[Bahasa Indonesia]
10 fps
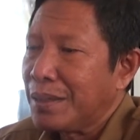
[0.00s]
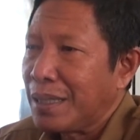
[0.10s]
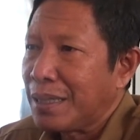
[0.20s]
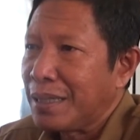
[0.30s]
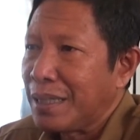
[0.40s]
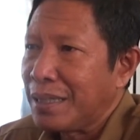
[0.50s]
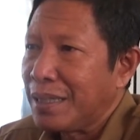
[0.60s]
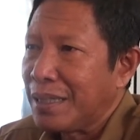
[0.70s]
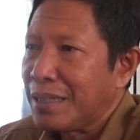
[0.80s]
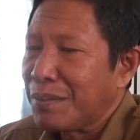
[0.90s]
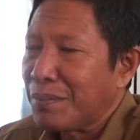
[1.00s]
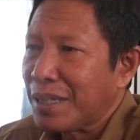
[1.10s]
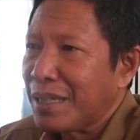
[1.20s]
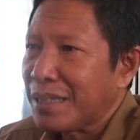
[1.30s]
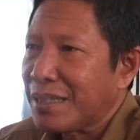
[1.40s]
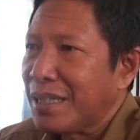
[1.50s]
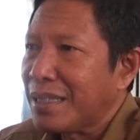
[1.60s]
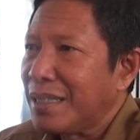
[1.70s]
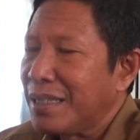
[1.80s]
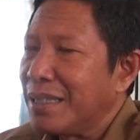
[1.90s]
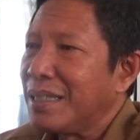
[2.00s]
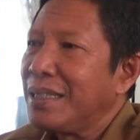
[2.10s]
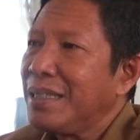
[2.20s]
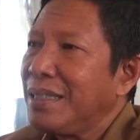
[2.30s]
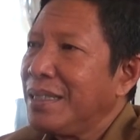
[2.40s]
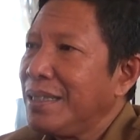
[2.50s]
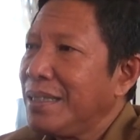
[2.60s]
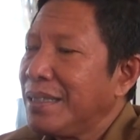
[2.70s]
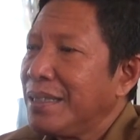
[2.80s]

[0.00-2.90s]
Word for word: yang dari SMK kesehatan ini